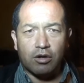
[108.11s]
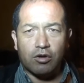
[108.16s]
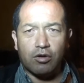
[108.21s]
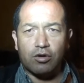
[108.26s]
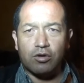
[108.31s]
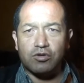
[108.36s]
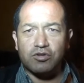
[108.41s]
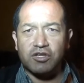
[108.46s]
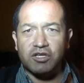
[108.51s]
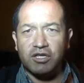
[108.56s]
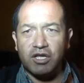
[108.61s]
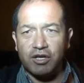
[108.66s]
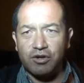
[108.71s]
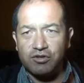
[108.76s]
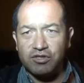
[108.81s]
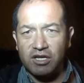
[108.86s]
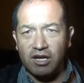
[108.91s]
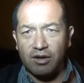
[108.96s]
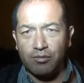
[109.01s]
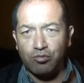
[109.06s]
con los
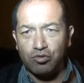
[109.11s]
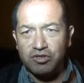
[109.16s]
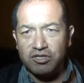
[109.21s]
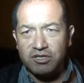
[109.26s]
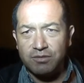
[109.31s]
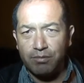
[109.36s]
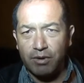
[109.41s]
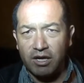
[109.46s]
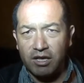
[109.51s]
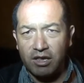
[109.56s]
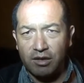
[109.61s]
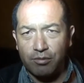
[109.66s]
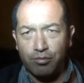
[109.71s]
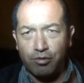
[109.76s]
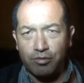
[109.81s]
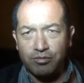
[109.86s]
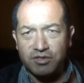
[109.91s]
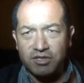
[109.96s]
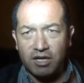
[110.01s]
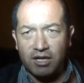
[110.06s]
dineros de la Municipalidad
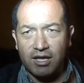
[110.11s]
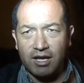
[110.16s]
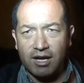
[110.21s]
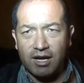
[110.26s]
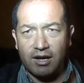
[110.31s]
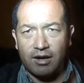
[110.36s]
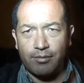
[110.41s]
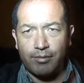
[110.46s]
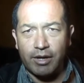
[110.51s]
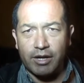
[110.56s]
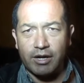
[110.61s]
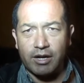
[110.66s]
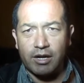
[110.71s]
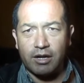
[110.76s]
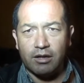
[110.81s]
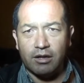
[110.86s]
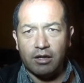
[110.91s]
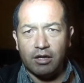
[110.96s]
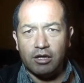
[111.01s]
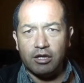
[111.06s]
Provincial de
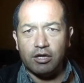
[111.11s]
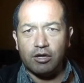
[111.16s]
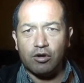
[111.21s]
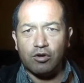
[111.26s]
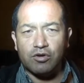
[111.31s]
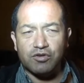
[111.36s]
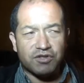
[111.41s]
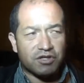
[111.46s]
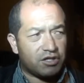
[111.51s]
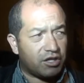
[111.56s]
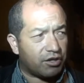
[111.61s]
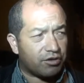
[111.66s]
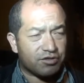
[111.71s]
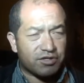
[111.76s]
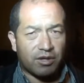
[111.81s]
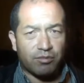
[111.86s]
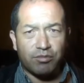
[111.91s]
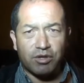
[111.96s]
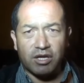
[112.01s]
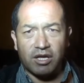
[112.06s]
Cajamarca y con los
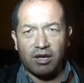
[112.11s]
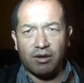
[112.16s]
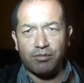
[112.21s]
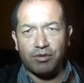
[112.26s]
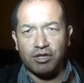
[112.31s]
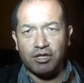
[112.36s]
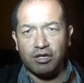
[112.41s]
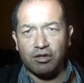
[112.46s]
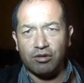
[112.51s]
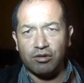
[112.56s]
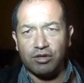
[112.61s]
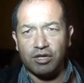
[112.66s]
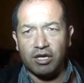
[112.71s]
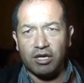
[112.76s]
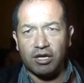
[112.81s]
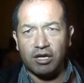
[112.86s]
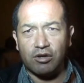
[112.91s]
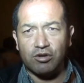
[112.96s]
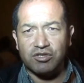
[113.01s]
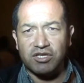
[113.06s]
dineros también que han venido
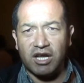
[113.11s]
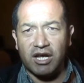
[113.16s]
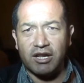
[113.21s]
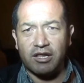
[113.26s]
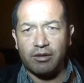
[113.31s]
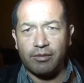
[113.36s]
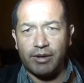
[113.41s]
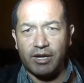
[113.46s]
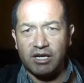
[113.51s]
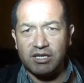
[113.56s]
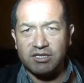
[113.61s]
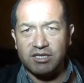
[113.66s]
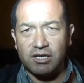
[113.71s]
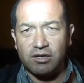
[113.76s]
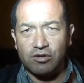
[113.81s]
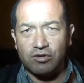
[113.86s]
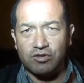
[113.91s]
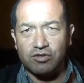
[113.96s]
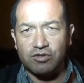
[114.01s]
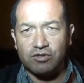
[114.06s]
de los carnavales
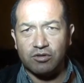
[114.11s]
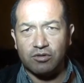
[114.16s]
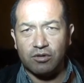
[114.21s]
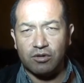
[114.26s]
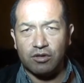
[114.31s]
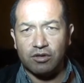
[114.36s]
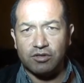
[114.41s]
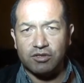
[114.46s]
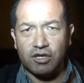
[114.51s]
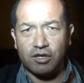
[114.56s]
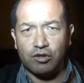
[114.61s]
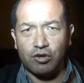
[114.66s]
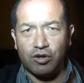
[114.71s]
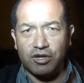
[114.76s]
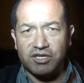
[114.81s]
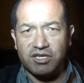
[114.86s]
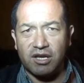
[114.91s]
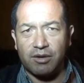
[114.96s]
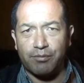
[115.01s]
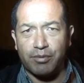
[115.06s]
de los eh,
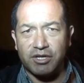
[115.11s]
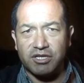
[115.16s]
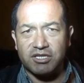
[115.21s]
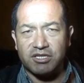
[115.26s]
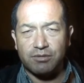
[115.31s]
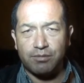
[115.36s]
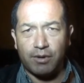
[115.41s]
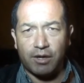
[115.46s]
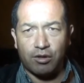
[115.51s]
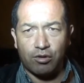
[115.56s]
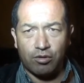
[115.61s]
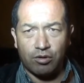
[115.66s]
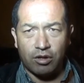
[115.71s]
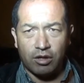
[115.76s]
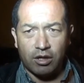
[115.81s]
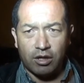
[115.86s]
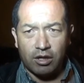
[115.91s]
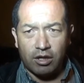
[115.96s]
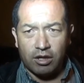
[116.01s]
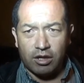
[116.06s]
señores que han participado
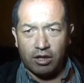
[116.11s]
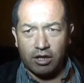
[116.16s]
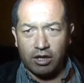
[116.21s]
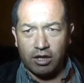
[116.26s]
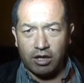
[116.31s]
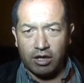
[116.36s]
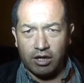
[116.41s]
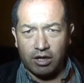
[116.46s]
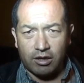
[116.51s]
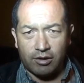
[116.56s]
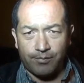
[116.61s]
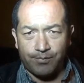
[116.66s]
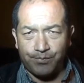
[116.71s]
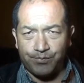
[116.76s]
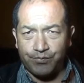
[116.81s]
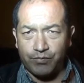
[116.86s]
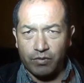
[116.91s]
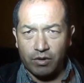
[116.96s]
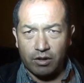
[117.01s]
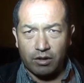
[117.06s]

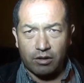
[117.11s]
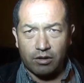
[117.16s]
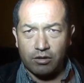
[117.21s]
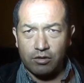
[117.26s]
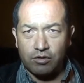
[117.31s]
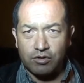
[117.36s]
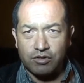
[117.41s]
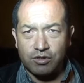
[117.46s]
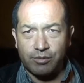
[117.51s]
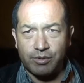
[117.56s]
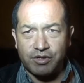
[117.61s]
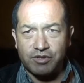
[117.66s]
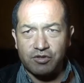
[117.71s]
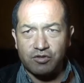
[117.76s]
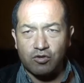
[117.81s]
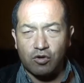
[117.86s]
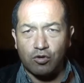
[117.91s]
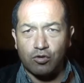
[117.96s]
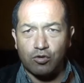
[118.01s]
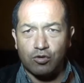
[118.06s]
en los
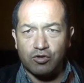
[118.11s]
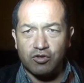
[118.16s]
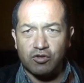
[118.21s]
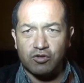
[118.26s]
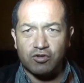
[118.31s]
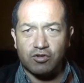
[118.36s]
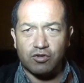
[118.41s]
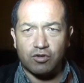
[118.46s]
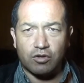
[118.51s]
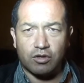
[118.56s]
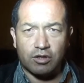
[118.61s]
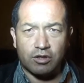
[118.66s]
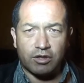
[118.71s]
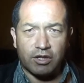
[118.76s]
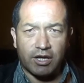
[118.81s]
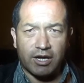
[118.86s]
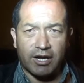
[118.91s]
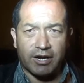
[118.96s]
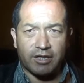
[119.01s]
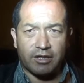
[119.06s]
diversos concursos eh,
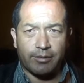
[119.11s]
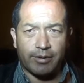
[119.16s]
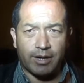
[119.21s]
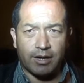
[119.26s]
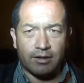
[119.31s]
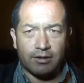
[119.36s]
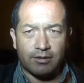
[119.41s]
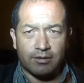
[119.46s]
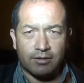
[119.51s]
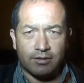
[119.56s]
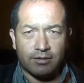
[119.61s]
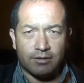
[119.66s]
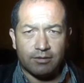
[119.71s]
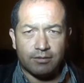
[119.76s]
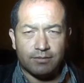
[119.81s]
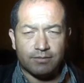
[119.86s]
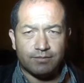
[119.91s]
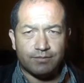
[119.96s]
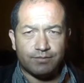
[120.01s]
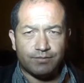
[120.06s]
de carnaval.
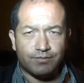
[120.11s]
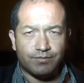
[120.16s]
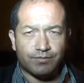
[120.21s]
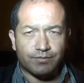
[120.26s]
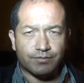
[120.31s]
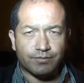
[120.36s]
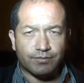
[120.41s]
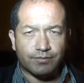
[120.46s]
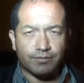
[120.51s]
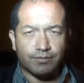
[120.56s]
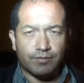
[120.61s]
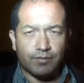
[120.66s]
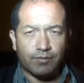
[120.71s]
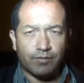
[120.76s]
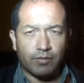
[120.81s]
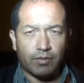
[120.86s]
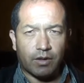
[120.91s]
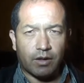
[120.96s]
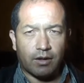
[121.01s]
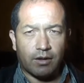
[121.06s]
¿Cuándo les
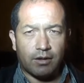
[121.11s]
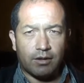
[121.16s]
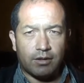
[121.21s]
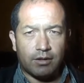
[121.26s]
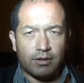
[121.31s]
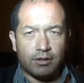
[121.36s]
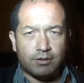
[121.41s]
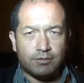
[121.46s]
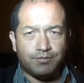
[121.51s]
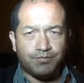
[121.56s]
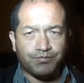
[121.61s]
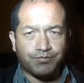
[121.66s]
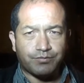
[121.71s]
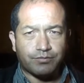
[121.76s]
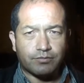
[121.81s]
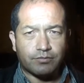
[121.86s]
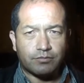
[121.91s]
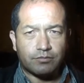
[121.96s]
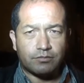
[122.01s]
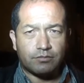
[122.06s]
darían o no les van
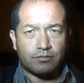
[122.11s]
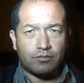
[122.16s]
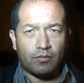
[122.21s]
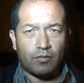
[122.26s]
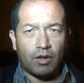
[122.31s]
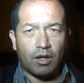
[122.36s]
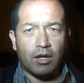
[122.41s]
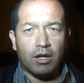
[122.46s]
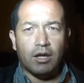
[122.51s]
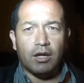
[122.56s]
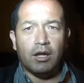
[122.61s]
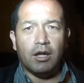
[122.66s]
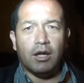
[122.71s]
a dar el Coliseo